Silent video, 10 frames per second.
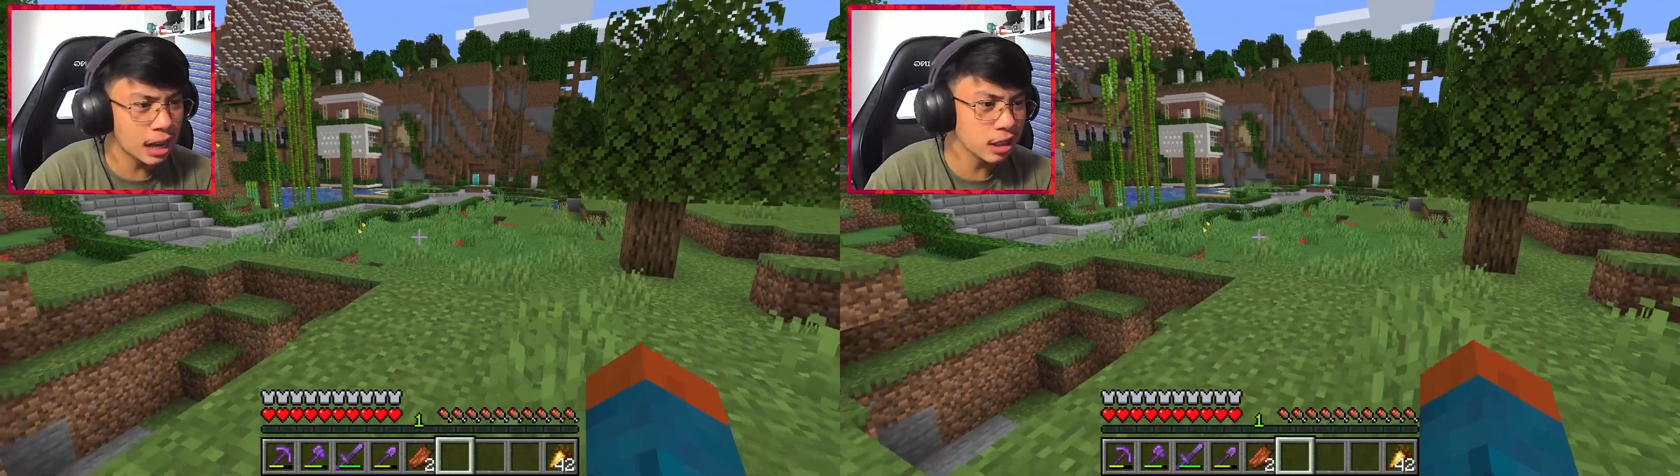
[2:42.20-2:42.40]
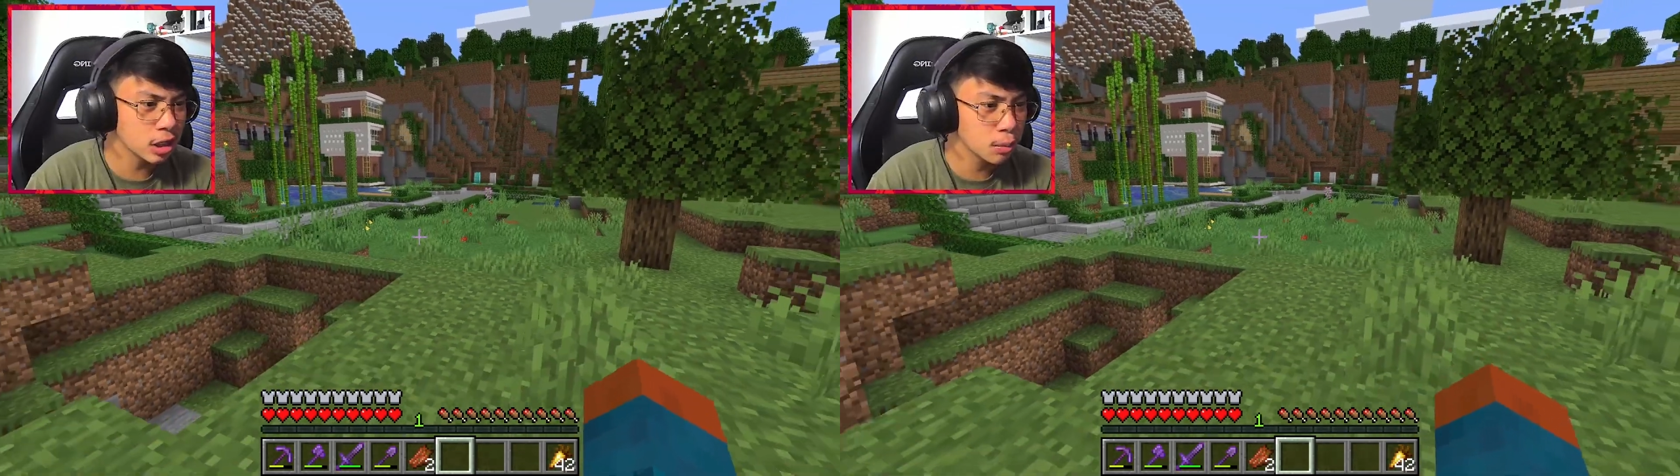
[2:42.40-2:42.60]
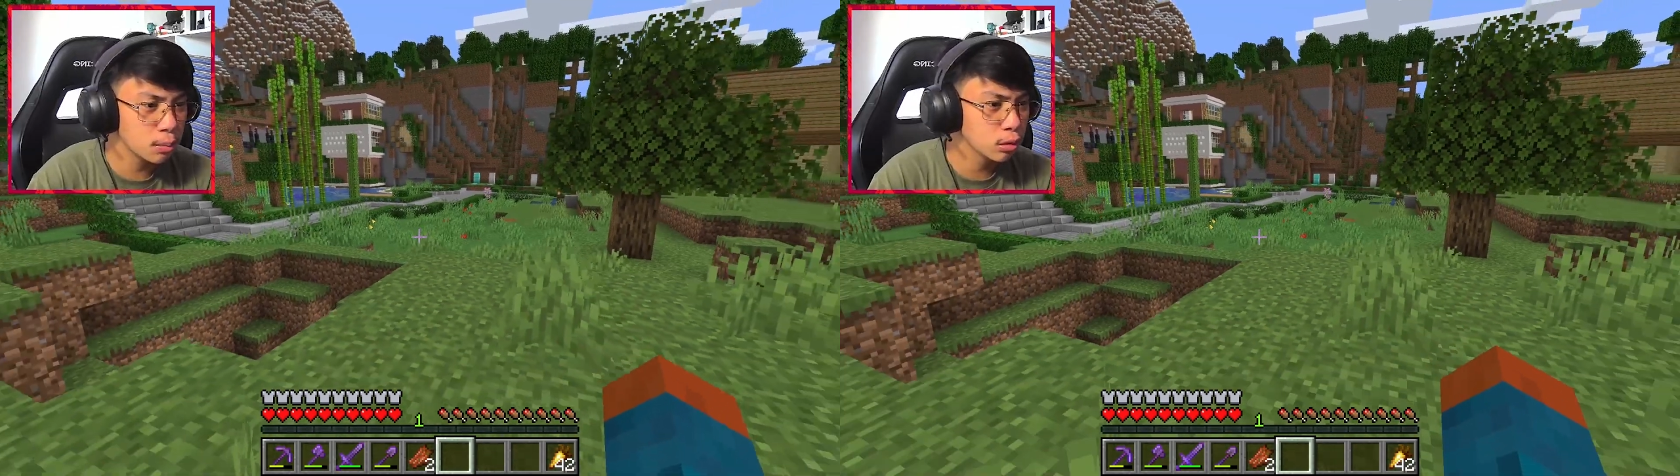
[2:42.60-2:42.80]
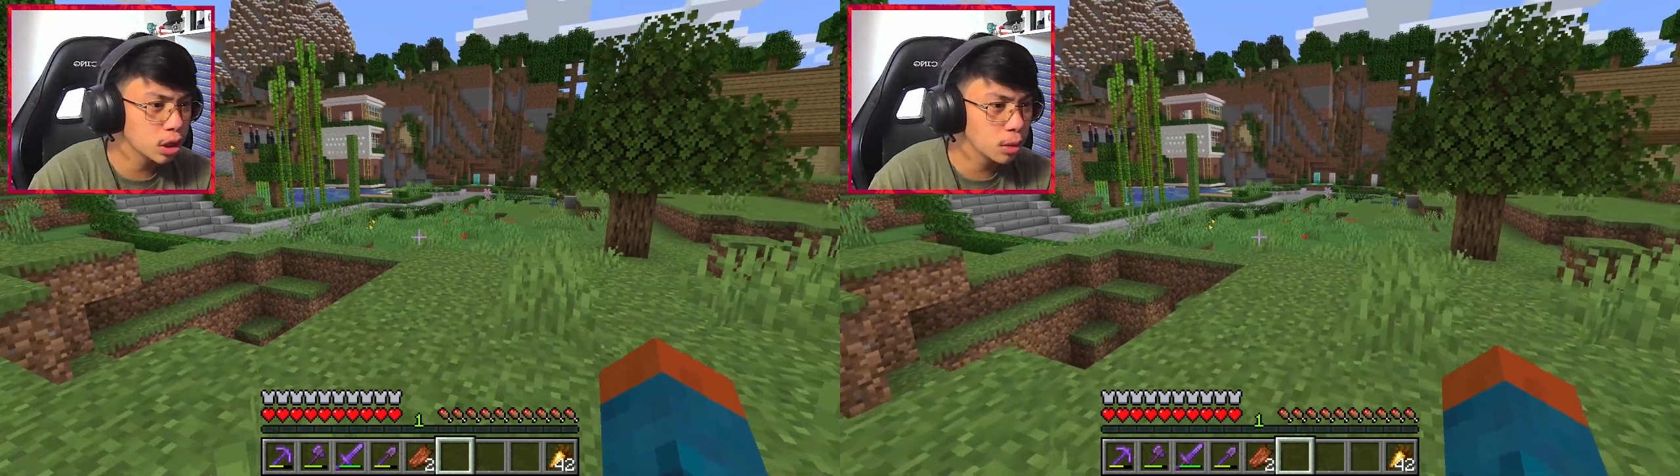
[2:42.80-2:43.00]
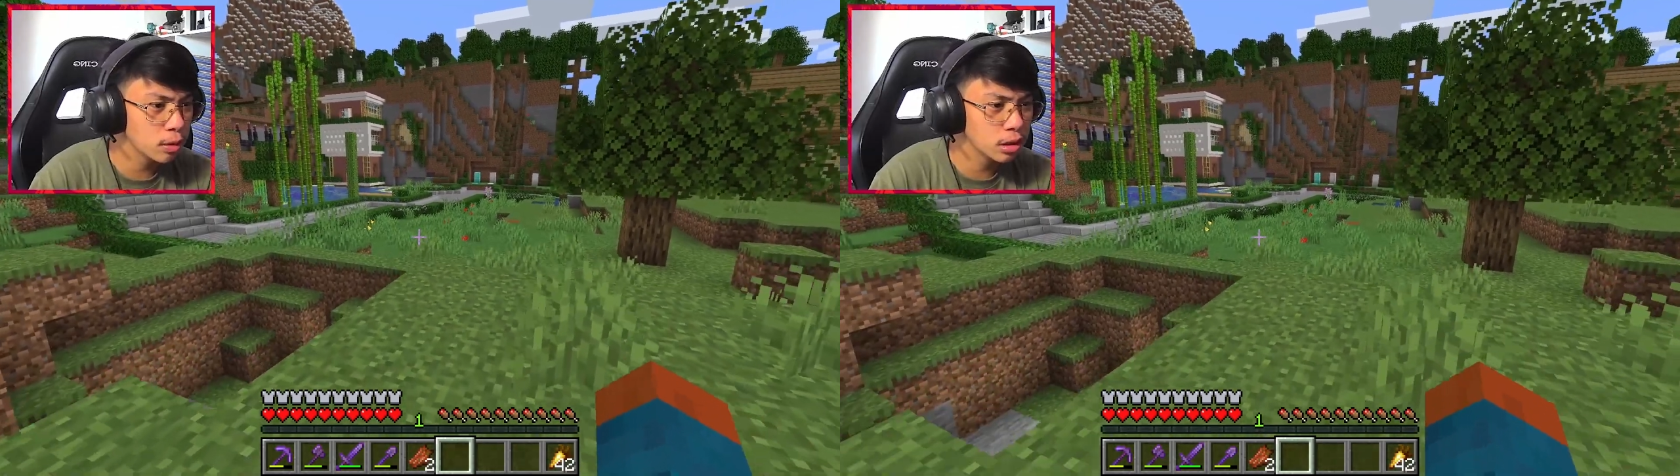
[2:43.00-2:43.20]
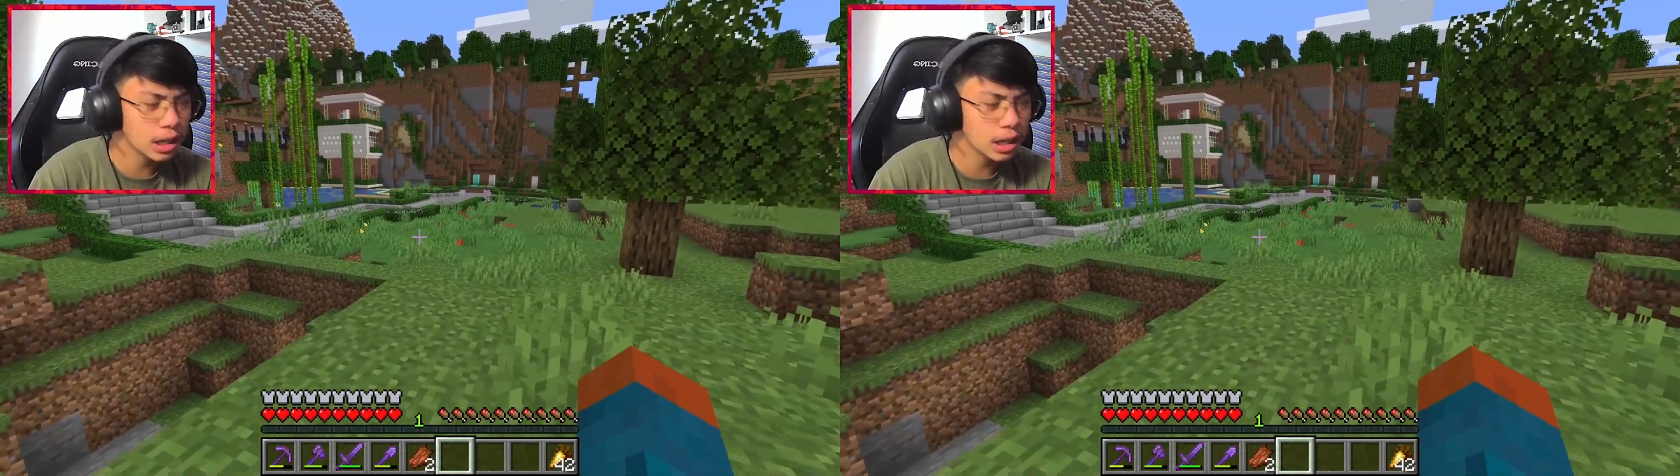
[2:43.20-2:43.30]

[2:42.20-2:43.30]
natin si Blue Ship dun